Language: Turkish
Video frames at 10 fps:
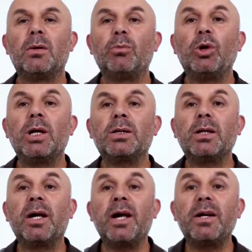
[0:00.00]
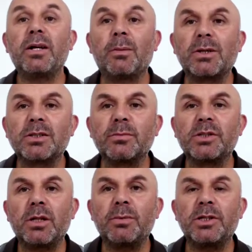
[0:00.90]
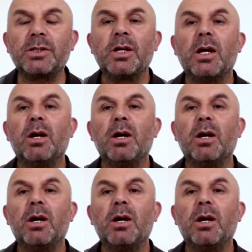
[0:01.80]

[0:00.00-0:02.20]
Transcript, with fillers: Böylelikle her namazımızda biz